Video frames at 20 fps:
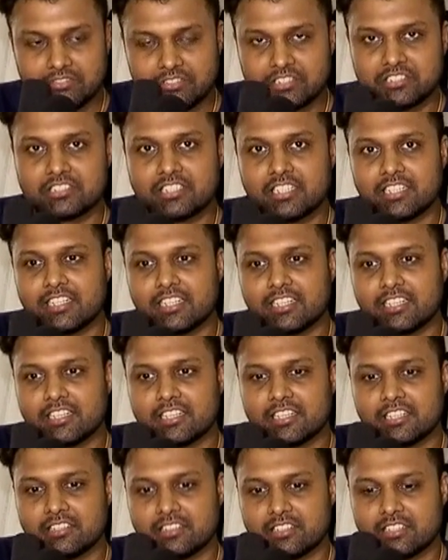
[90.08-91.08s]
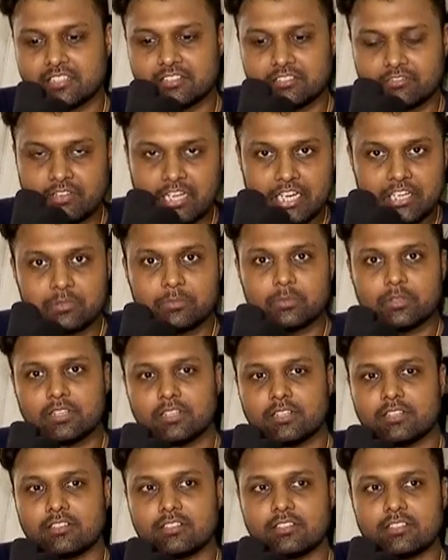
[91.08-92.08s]
విష్ చేయడానికి తన వాల్యుబుల్
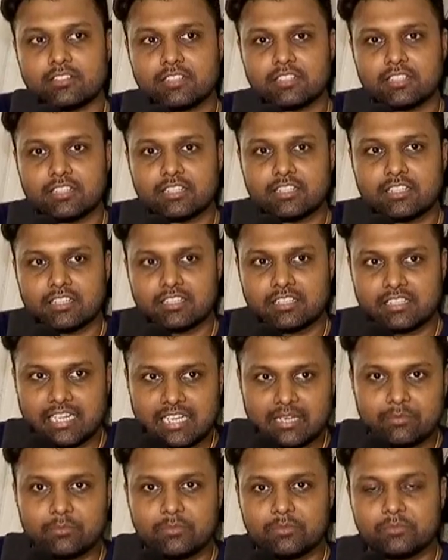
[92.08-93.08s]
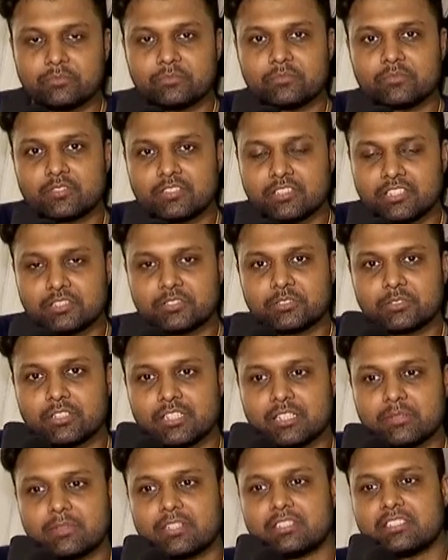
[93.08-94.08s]
టైం
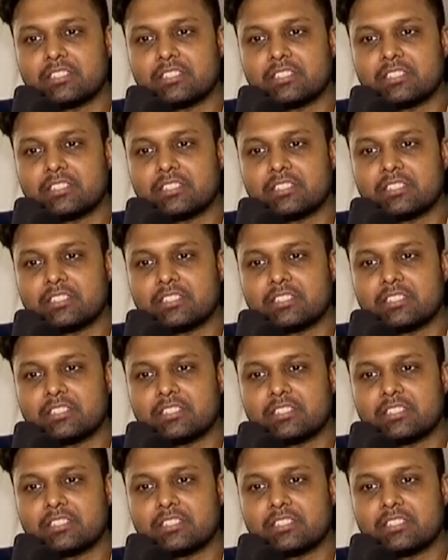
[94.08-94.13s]
తీసుకొని మా